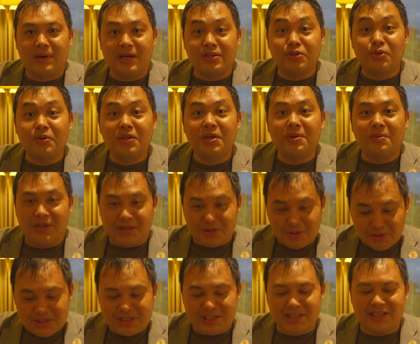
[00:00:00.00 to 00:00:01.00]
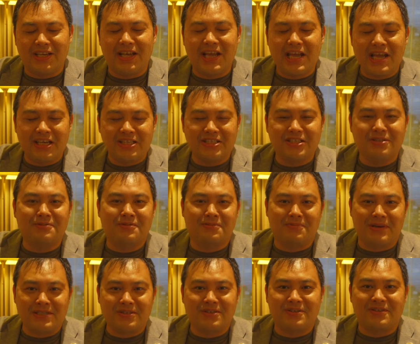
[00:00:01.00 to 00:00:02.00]
まあそこでもね、正直十
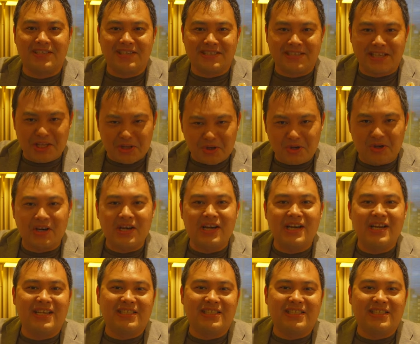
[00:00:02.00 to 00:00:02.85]
分満足ですけど、